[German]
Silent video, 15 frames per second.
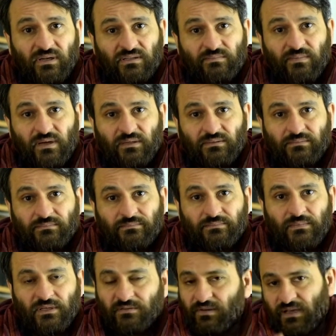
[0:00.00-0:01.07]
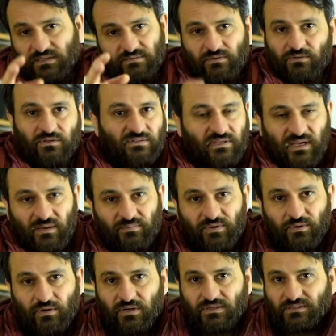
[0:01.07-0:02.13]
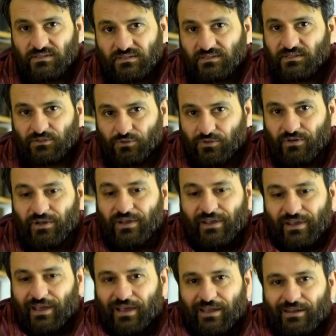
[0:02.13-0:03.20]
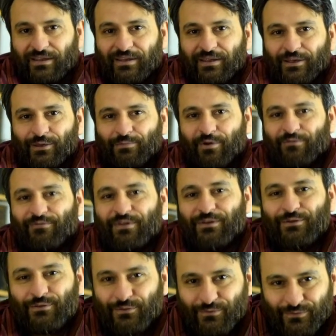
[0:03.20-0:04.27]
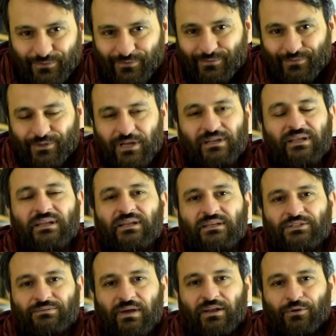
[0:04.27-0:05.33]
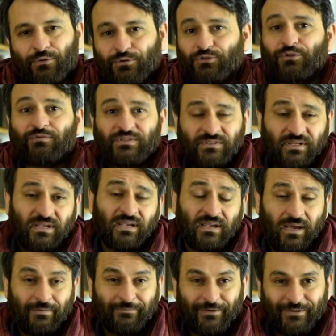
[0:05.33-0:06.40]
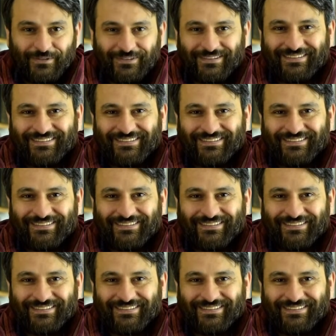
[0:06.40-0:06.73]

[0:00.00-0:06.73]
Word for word: das mache. Ich weiß, wenn du jetzt Therapie hörst, das ist ja schon eine Überwindung, wo dann der innere Schweinehund schon was dagegen haben wird.